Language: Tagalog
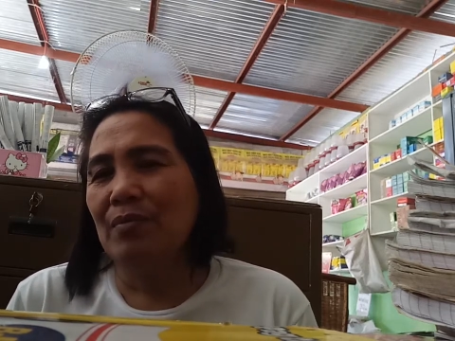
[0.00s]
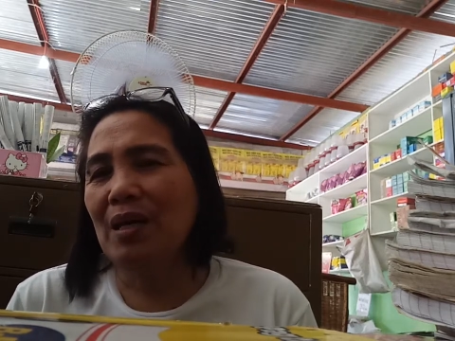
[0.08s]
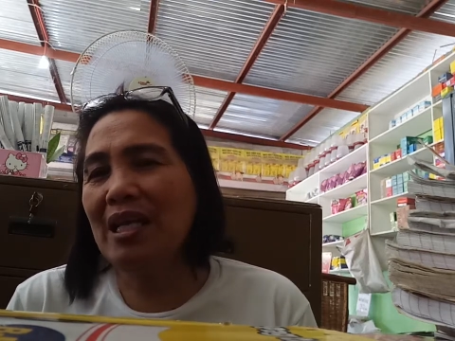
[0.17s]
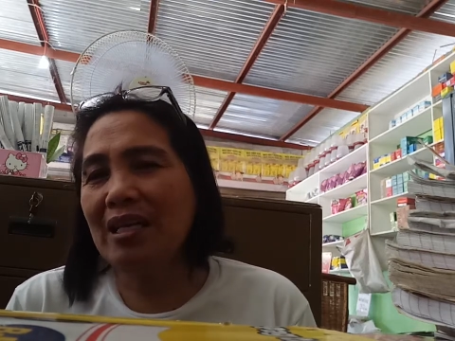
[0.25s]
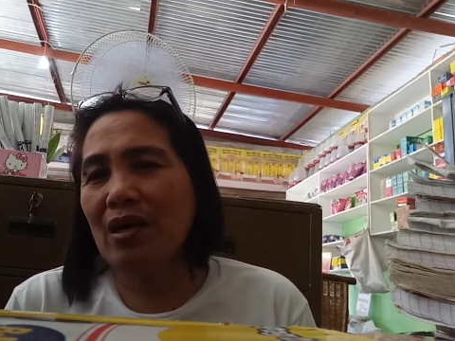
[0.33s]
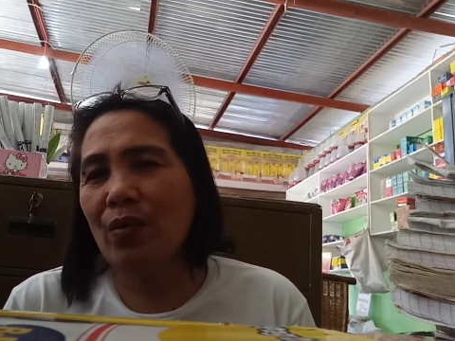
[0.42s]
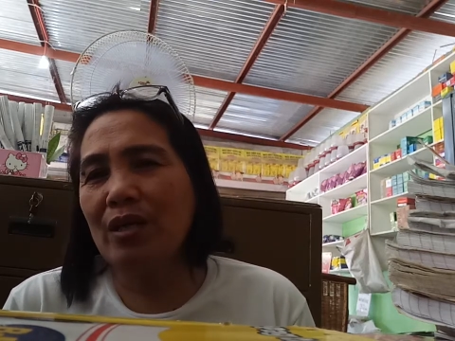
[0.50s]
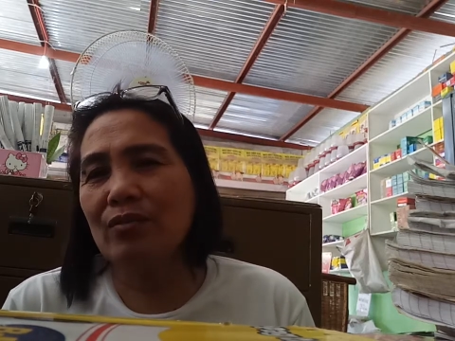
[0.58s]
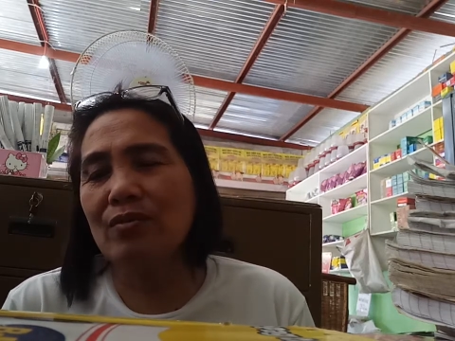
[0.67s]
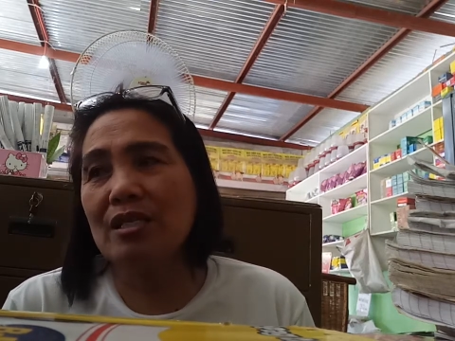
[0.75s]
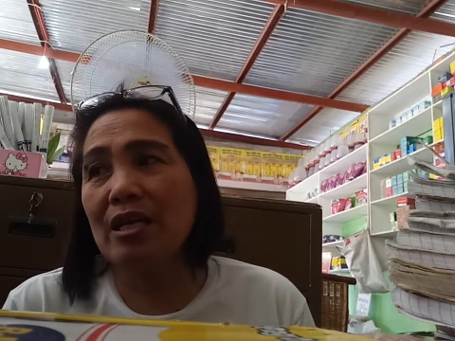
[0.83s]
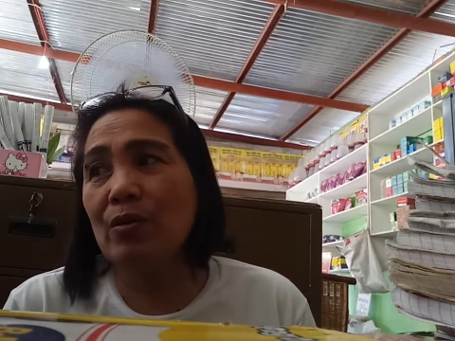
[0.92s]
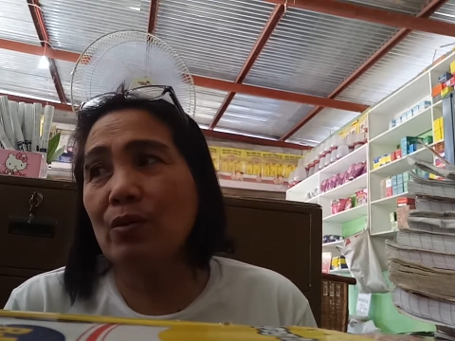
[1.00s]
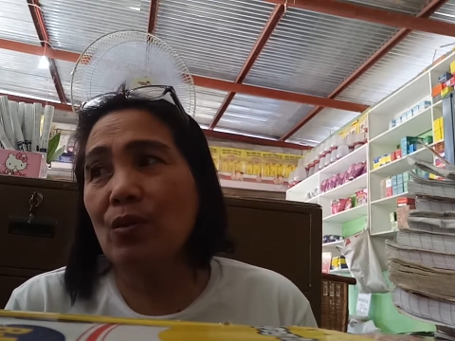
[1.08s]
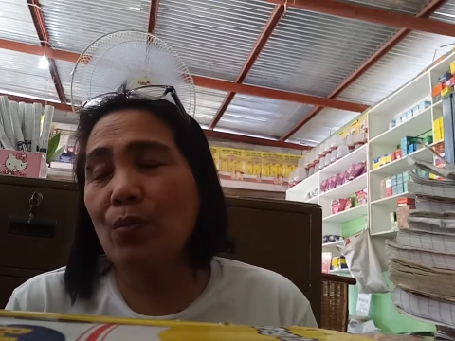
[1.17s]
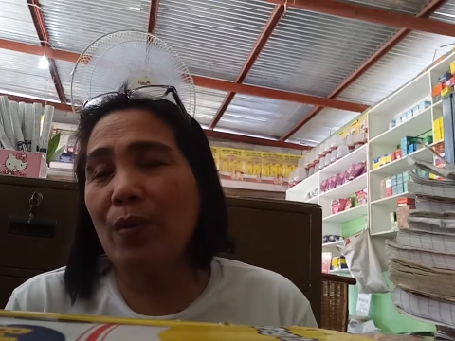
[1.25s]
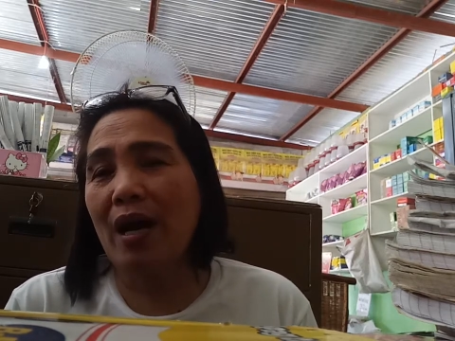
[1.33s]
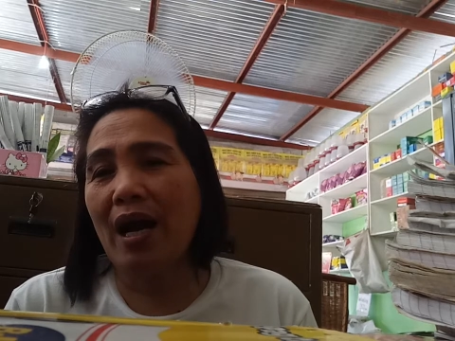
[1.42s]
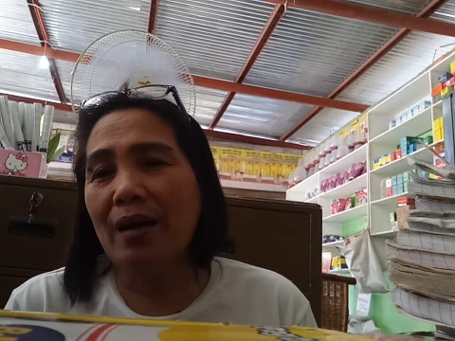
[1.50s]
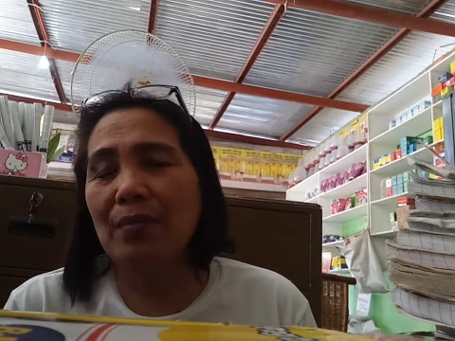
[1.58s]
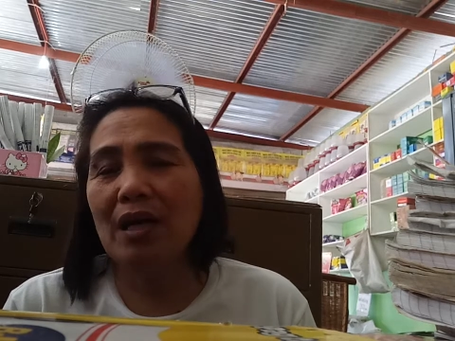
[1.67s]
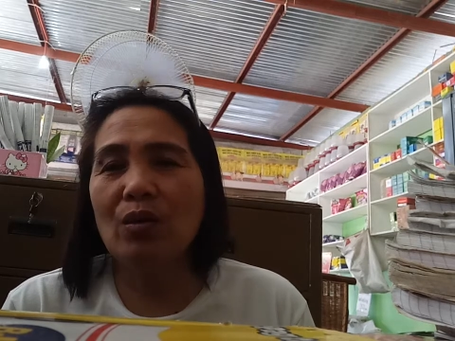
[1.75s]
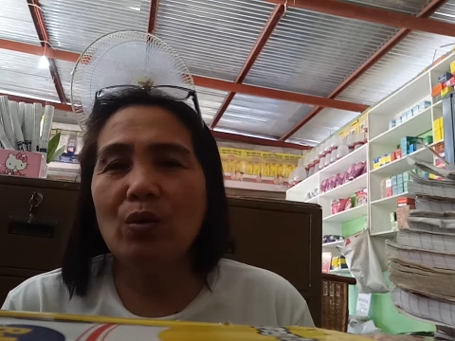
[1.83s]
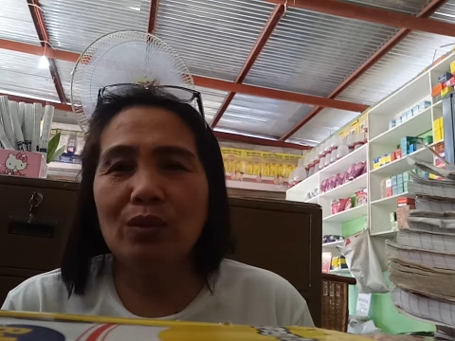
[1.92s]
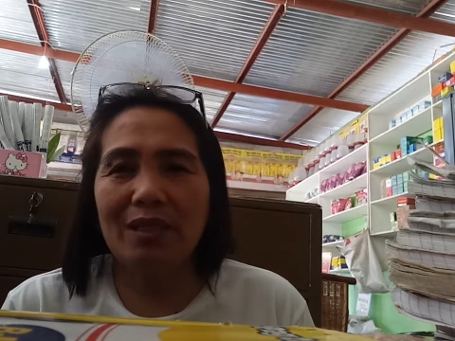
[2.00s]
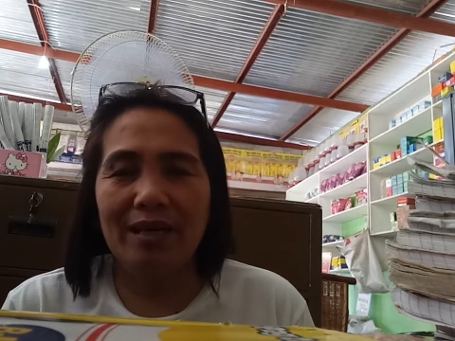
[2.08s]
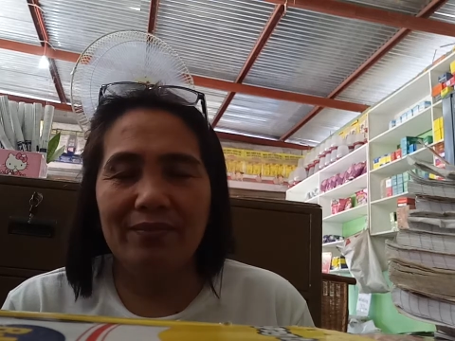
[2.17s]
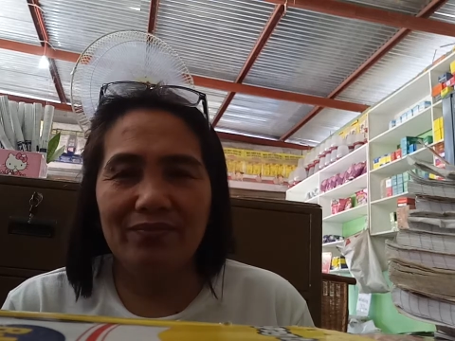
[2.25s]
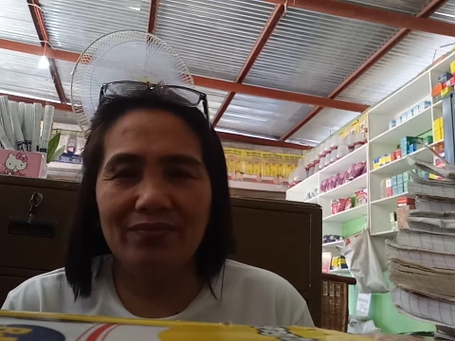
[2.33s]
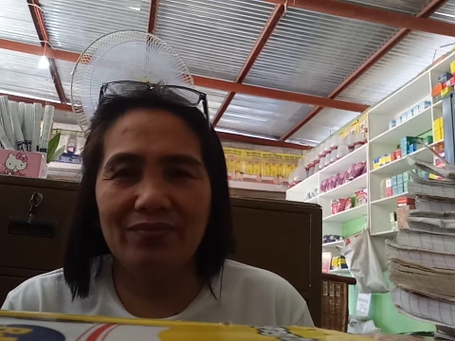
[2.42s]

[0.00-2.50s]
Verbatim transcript: malikawan kung sa Ilonggo pa ang mga utang